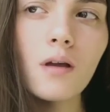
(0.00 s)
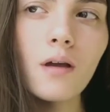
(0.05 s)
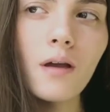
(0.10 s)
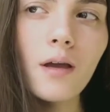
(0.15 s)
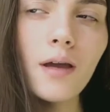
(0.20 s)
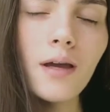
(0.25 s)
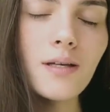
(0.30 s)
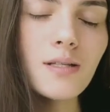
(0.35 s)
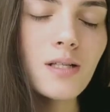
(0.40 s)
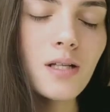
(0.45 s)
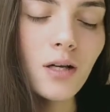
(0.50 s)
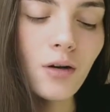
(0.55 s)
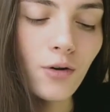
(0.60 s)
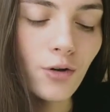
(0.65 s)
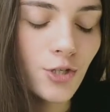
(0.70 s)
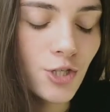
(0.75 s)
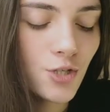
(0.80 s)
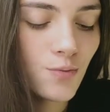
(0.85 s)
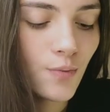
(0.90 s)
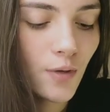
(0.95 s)
Если
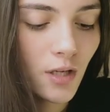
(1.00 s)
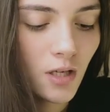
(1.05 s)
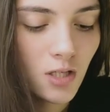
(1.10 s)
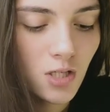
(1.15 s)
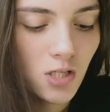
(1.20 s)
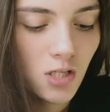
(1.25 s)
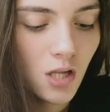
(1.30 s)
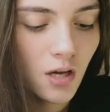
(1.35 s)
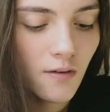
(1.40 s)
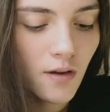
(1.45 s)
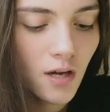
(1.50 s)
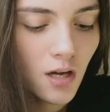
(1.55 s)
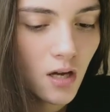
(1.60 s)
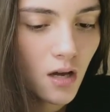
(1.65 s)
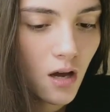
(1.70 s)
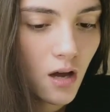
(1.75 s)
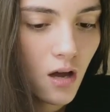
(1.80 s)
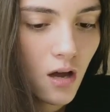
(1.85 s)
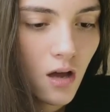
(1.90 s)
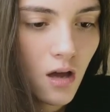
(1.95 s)
хочешь понять человека,